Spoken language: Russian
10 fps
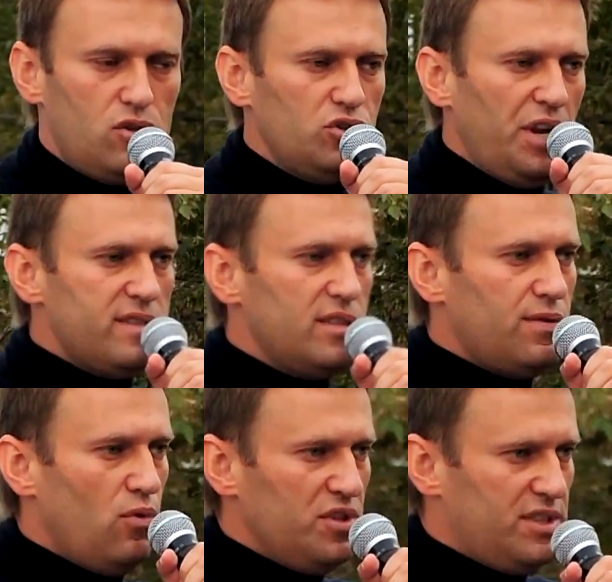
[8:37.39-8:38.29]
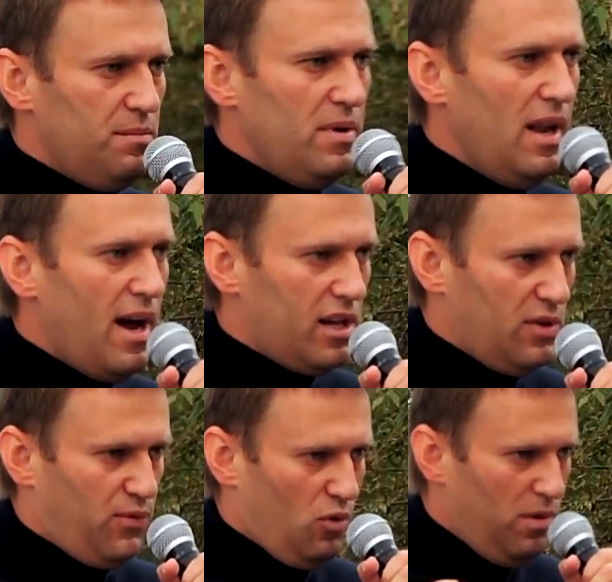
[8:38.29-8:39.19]
138
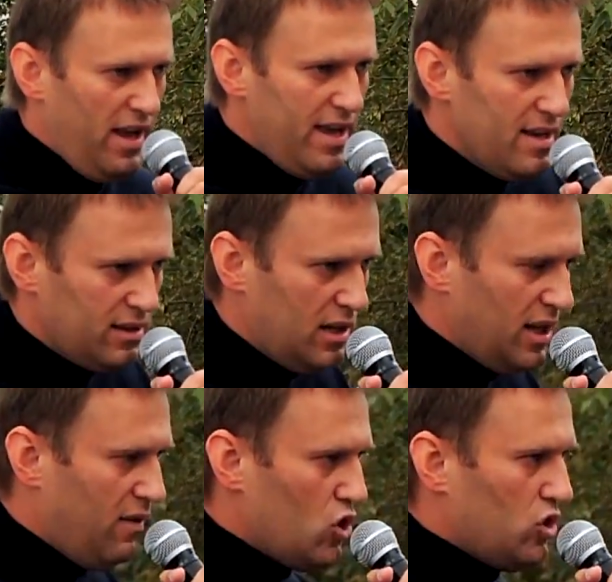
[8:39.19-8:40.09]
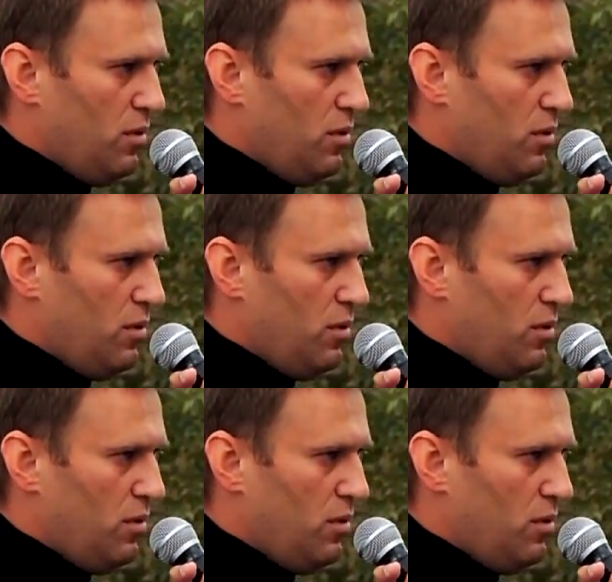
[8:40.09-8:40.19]
миллиардов рублей для того,